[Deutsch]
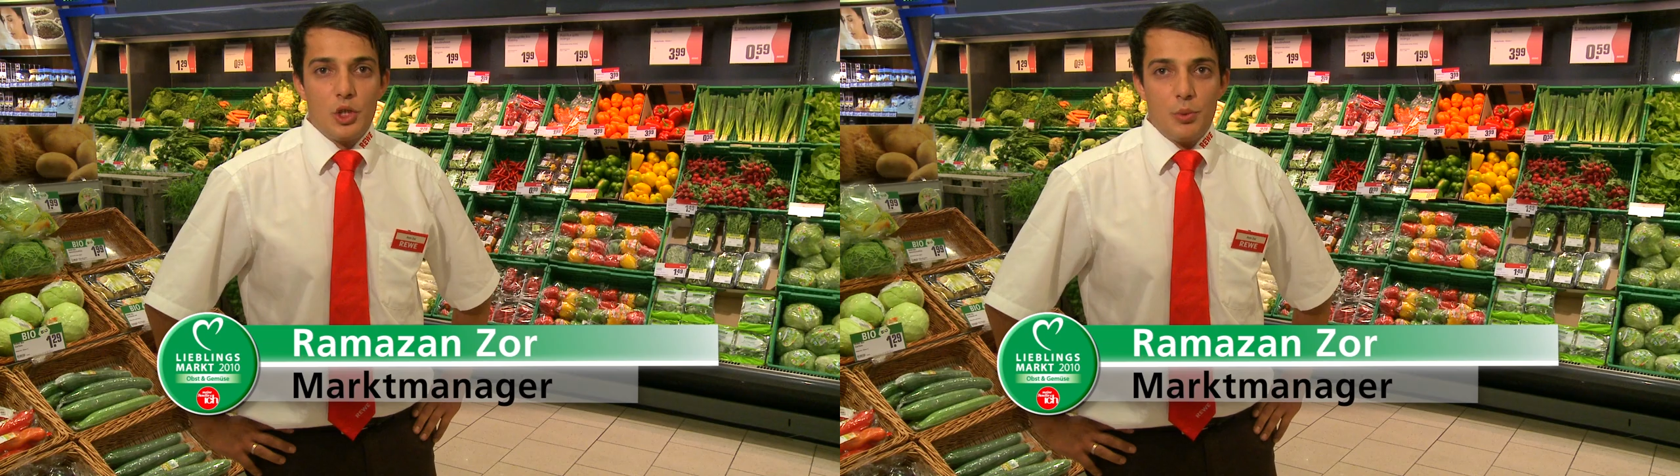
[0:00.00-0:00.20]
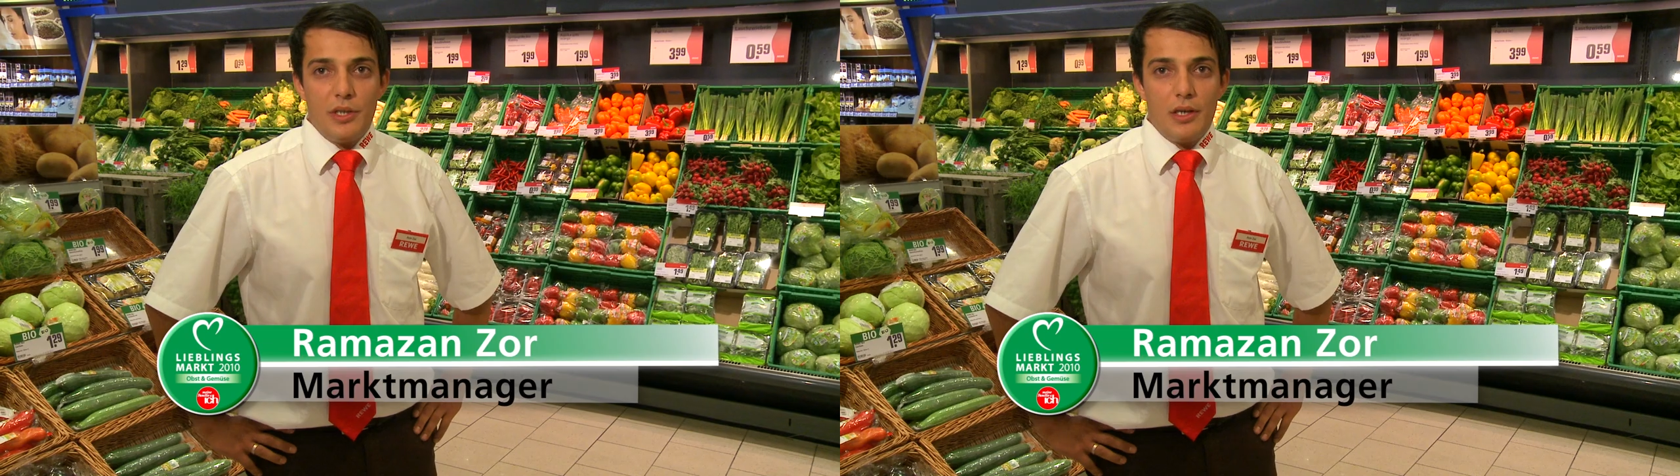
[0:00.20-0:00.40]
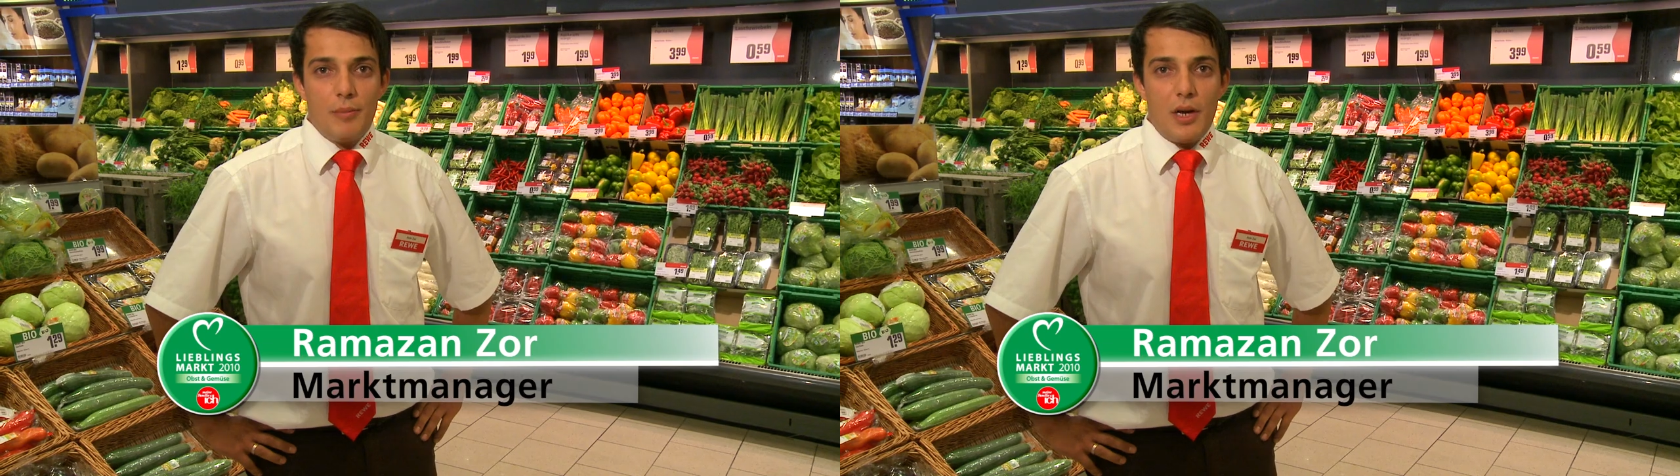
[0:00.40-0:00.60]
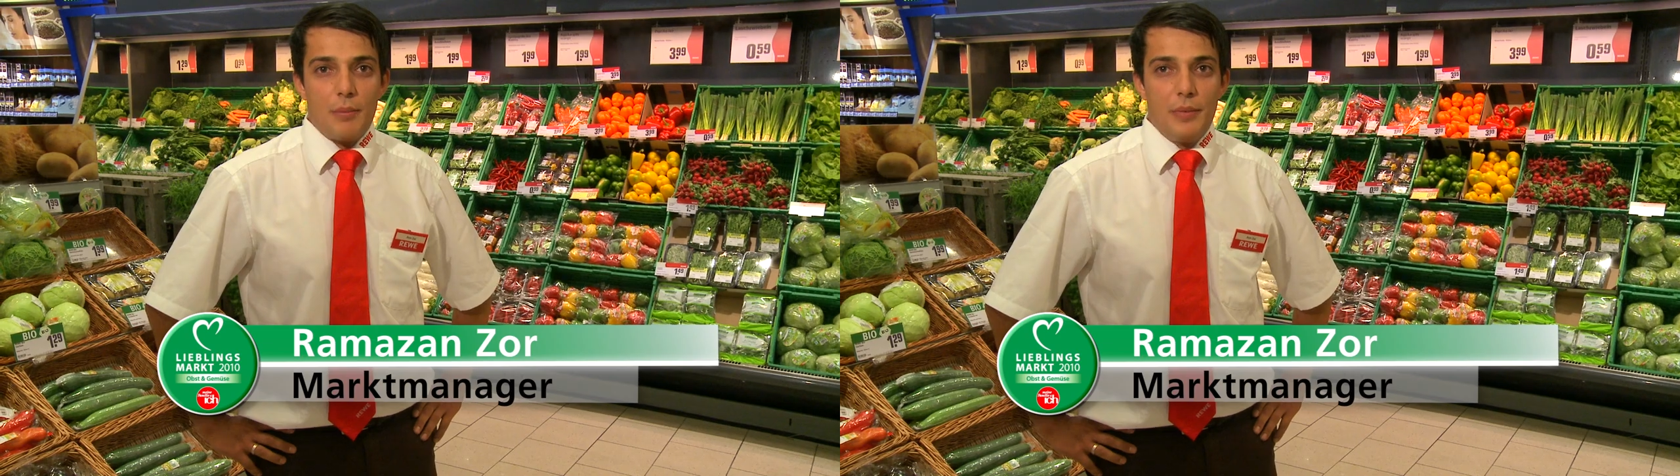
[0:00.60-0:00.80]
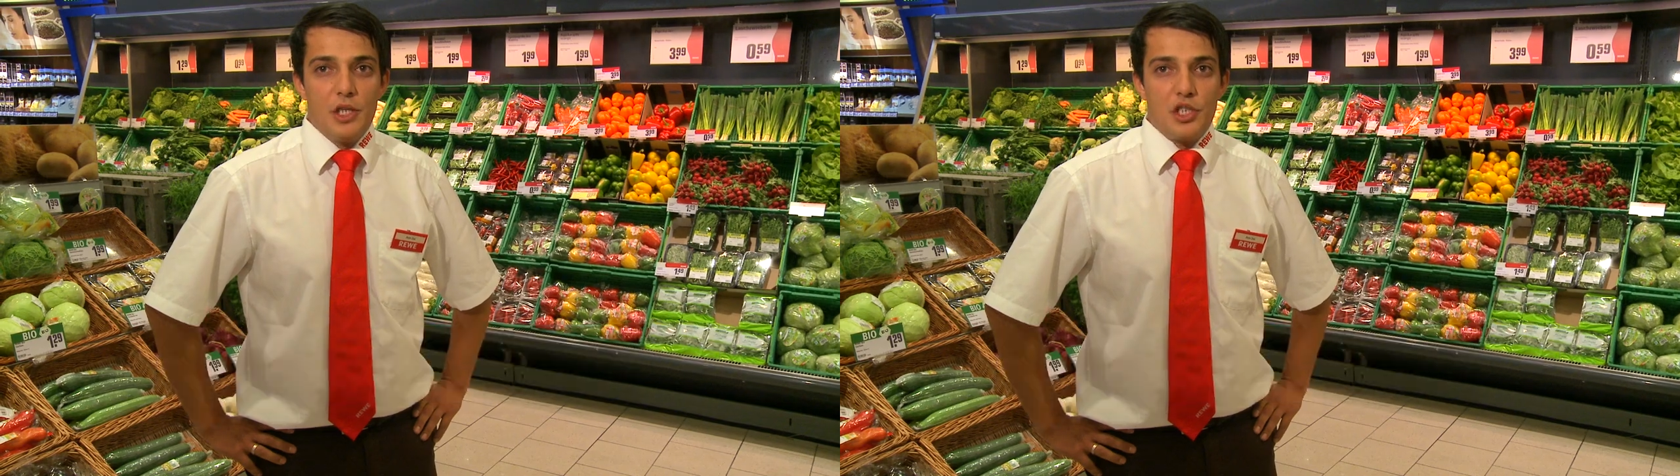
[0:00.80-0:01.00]
ich bin der
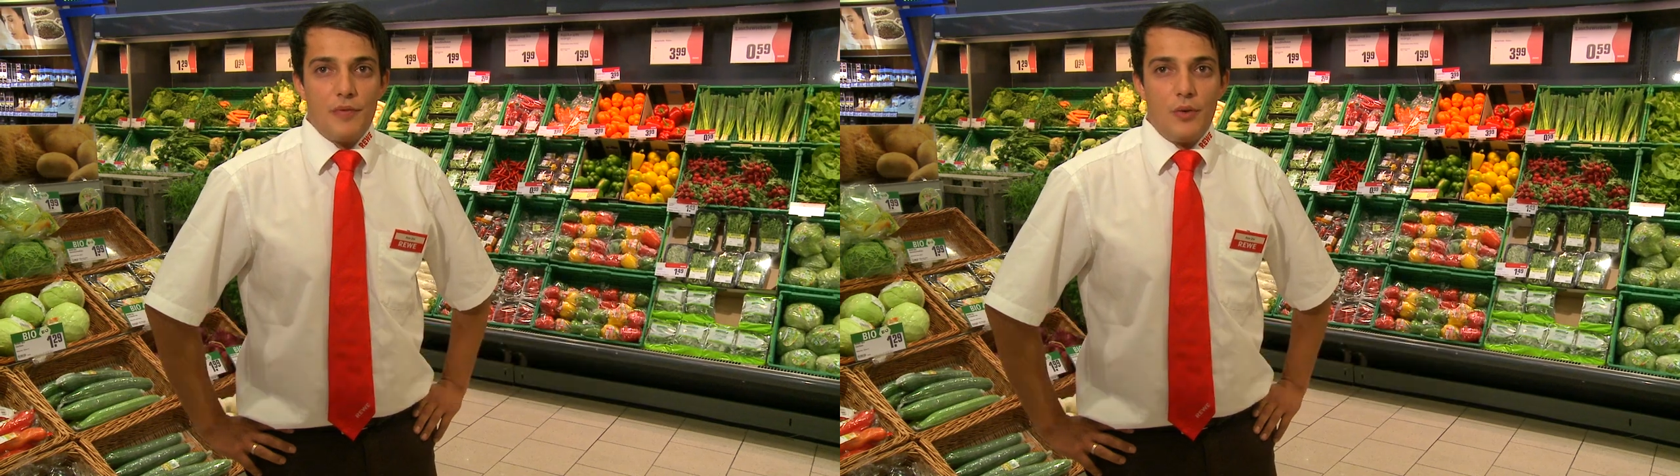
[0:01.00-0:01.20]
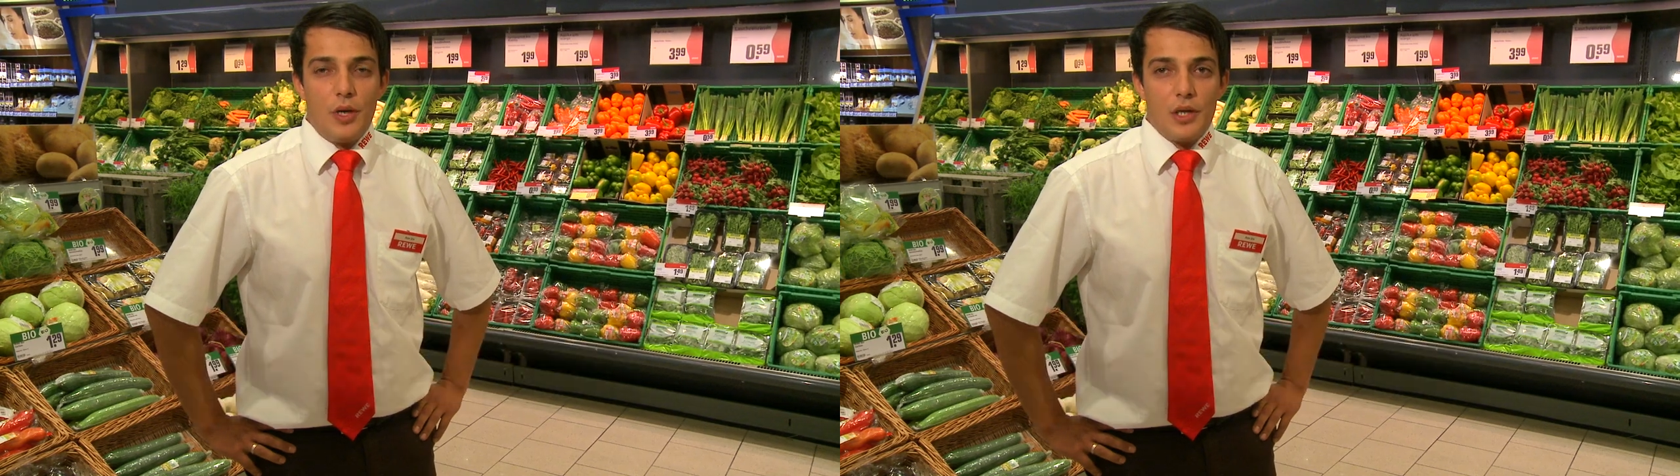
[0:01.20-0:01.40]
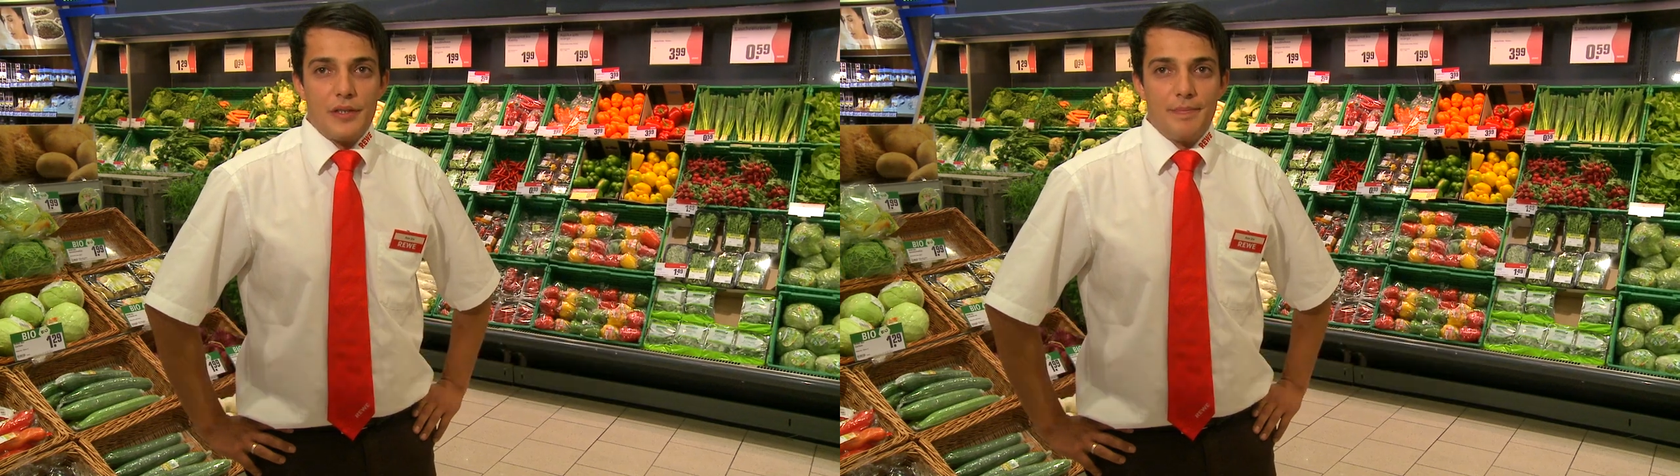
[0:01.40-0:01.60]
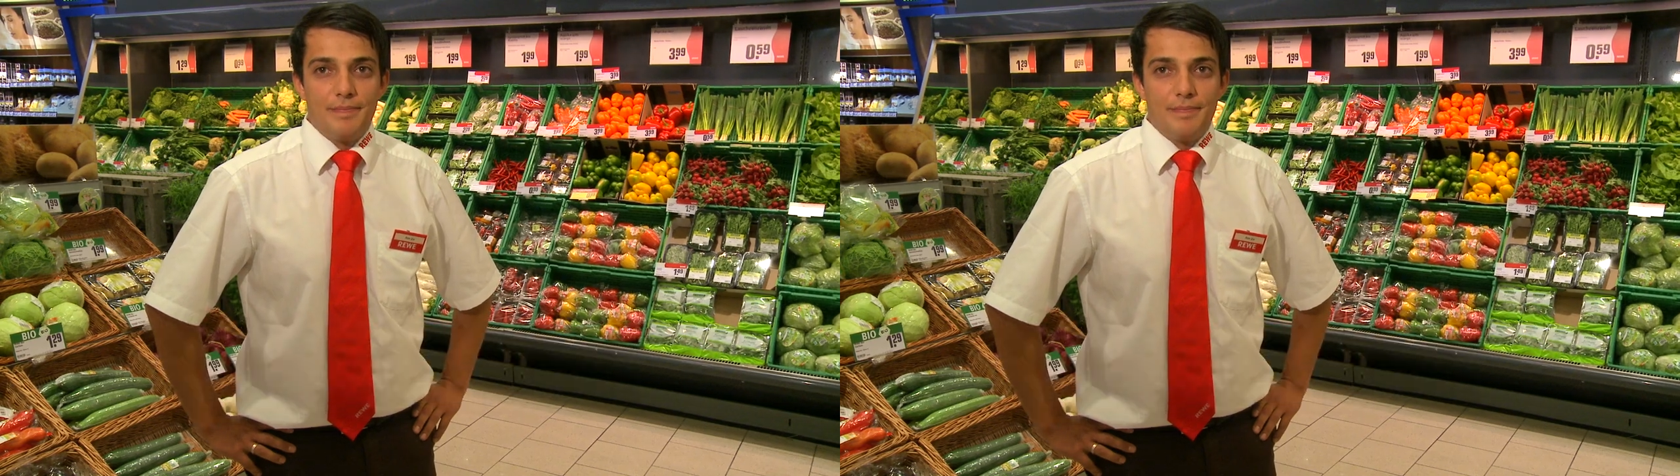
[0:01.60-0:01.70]
Marktmanager vor Ort.